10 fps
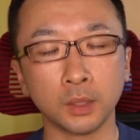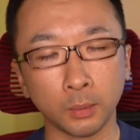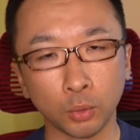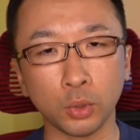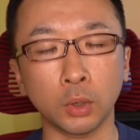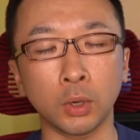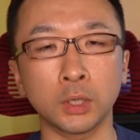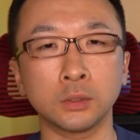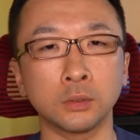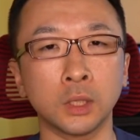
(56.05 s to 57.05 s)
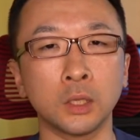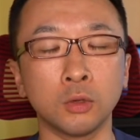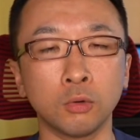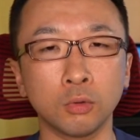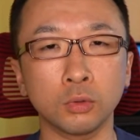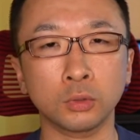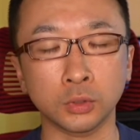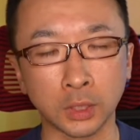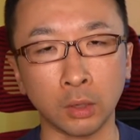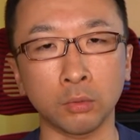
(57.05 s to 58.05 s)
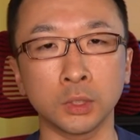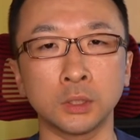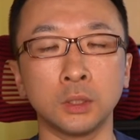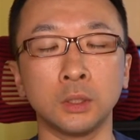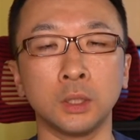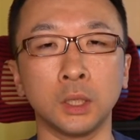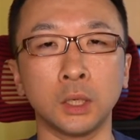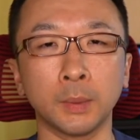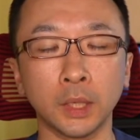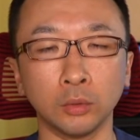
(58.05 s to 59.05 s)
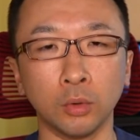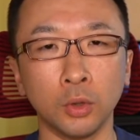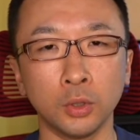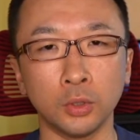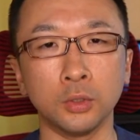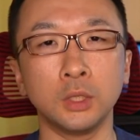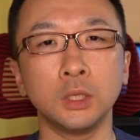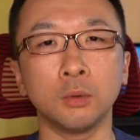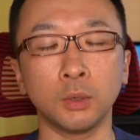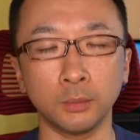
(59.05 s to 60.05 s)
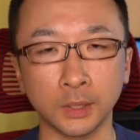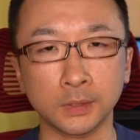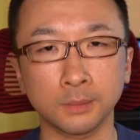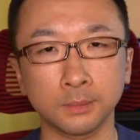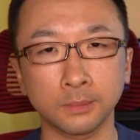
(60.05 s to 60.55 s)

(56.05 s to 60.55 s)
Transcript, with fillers: まあ、今回お話しする内容を少し参考にしていただければなというふうに思います。